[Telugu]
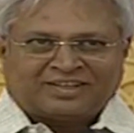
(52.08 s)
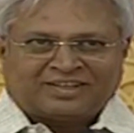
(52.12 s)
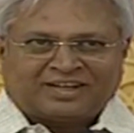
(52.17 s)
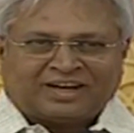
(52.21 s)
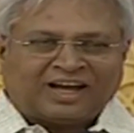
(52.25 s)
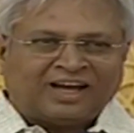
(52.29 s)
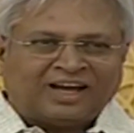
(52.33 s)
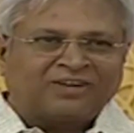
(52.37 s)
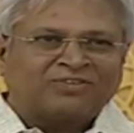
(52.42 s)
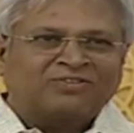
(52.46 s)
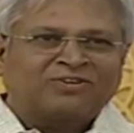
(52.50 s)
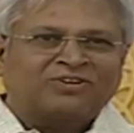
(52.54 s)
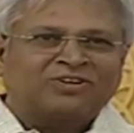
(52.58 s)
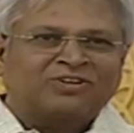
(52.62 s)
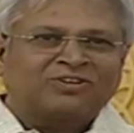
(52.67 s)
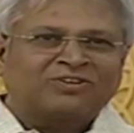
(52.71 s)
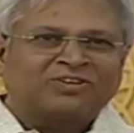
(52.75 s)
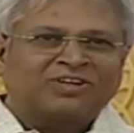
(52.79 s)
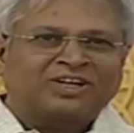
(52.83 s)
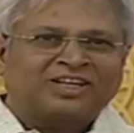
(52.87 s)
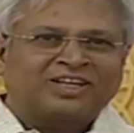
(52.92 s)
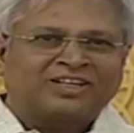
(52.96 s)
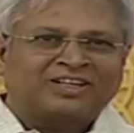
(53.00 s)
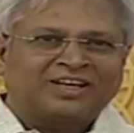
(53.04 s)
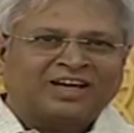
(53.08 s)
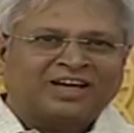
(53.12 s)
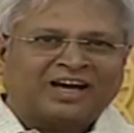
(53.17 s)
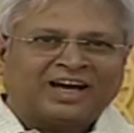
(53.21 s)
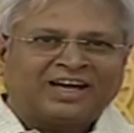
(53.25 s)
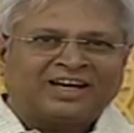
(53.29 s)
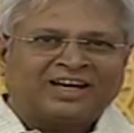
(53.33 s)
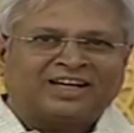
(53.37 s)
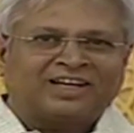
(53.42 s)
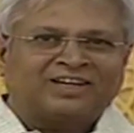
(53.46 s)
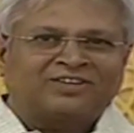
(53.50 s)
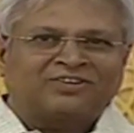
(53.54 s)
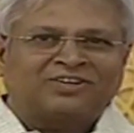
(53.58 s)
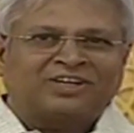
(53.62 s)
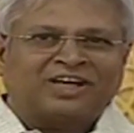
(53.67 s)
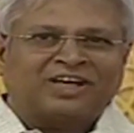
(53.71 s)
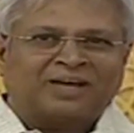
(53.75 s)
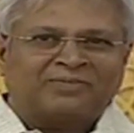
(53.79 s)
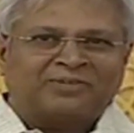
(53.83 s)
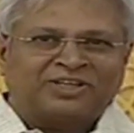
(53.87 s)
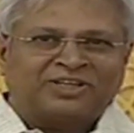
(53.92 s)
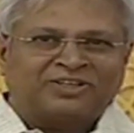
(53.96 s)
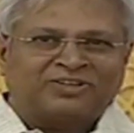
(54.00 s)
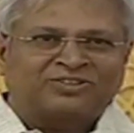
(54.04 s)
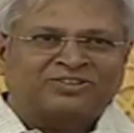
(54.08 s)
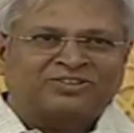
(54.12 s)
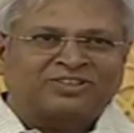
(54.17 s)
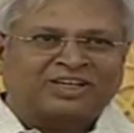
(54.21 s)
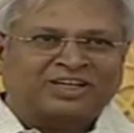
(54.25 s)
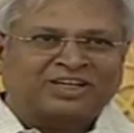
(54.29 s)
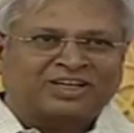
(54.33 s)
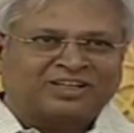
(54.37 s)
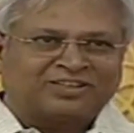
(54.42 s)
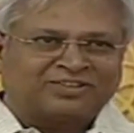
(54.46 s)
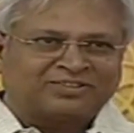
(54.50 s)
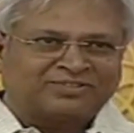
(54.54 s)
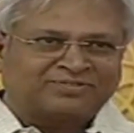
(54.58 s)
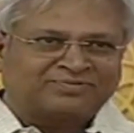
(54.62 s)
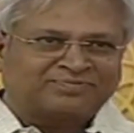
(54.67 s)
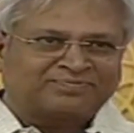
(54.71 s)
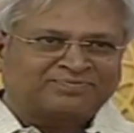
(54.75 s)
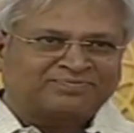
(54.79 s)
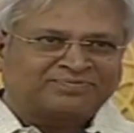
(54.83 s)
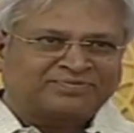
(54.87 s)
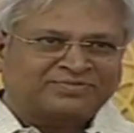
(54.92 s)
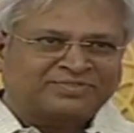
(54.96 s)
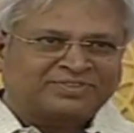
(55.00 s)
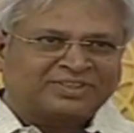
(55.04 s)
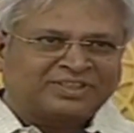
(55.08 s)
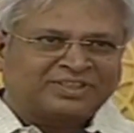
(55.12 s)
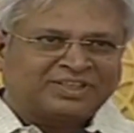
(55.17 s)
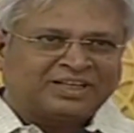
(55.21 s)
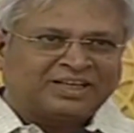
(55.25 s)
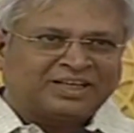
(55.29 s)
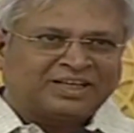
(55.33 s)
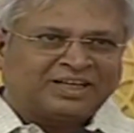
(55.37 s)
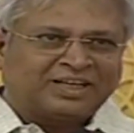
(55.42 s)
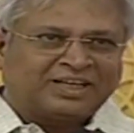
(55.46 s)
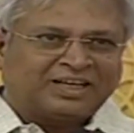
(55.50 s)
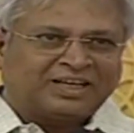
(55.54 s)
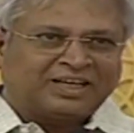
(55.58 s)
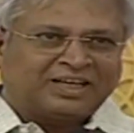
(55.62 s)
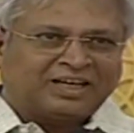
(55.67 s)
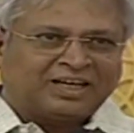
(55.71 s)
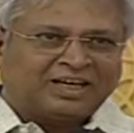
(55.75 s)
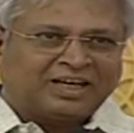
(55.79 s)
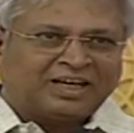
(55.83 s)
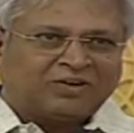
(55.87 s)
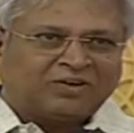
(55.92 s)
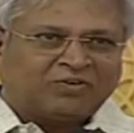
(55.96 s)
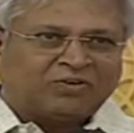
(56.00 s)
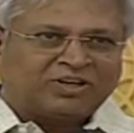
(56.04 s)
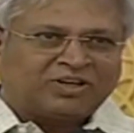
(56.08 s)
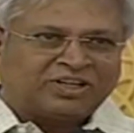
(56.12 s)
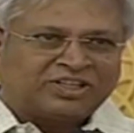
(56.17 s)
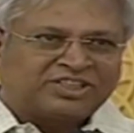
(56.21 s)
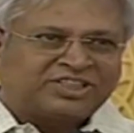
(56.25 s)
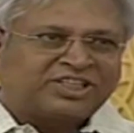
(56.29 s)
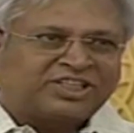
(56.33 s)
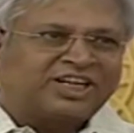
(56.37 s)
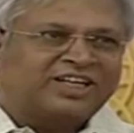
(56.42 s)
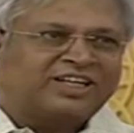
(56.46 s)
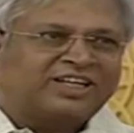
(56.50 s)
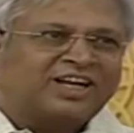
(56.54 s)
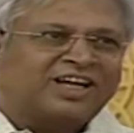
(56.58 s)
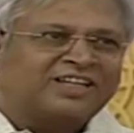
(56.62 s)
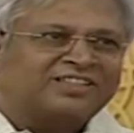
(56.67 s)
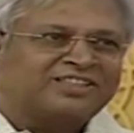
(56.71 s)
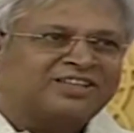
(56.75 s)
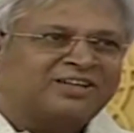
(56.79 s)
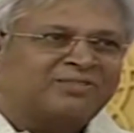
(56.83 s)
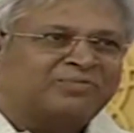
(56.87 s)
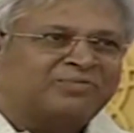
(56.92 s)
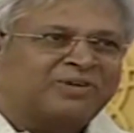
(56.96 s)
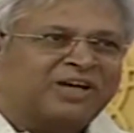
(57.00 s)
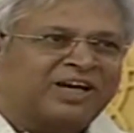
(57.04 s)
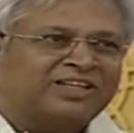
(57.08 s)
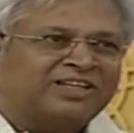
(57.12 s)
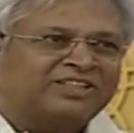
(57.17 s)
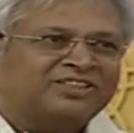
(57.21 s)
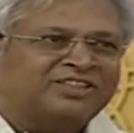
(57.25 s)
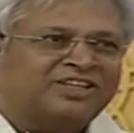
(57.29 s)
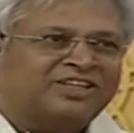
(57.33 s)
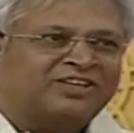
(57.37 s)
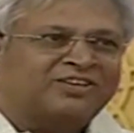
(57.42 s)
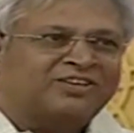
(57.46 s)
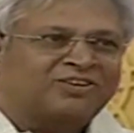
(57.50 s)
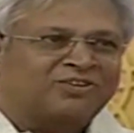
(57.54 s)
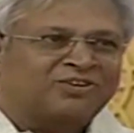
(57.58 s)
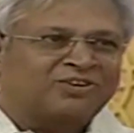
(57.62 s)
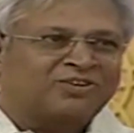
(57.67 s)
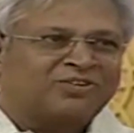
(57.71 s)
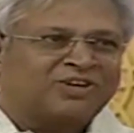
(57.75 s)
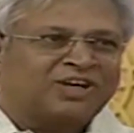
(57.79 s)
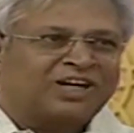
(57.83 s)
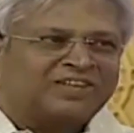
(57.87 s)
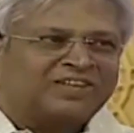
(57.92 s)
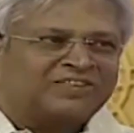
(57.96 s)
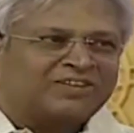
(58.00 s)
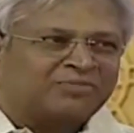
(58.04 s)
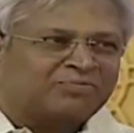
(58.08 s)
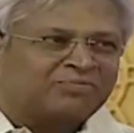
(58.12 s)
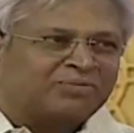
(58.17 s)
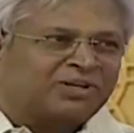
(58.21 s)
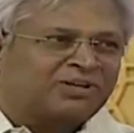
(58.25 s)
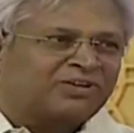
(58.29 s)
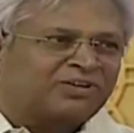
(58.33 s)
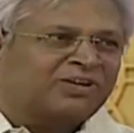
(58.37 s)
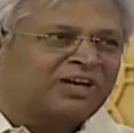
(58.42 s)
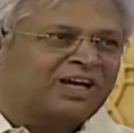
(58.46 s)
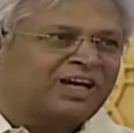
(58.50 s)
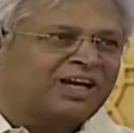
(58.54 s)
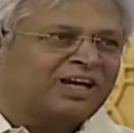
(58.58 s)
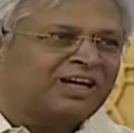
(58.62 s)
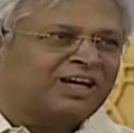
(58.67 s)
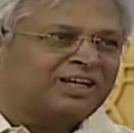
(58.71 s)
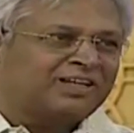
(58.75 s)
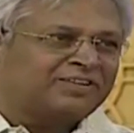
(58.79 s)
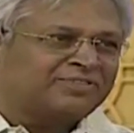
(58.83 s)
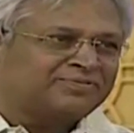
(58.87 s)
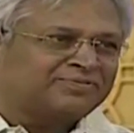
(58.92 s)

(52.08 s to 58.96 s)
రాయకూడదు అన్నది ఆయనకేదో డ్యామేజ్ అవుతుందని కాదు ఒక ఇన్సిడెంట్ రాసినప్పుడు ఆ ఇన్సిడెంట్లో ఉన్న వాళ్ళు అందరి పేర్లు రాయాలి